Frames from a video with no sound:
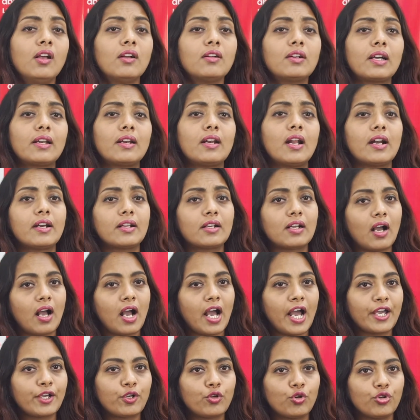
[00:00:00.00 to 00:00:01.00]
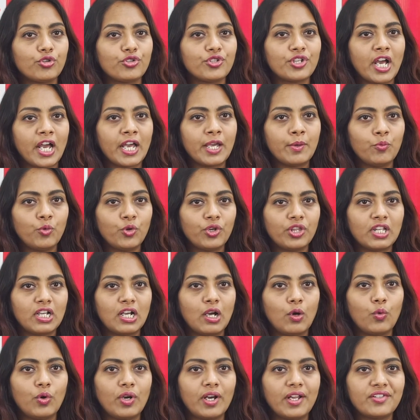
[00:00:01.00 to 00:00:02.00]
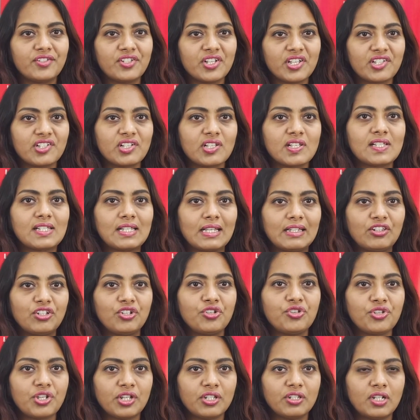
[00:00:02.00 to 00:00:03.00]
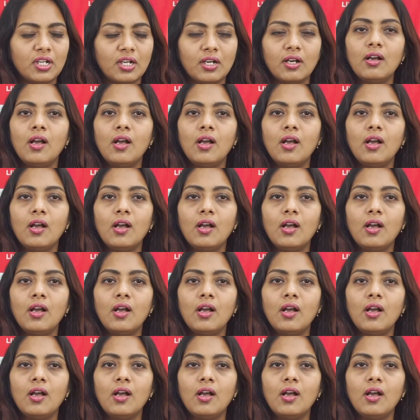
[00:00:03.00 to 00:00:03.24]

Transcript: కర్ణాటక హైకోర్టు న్యాయమూర్తిగా ఉన్న జస్టిస్ సతీష్ చంద్ర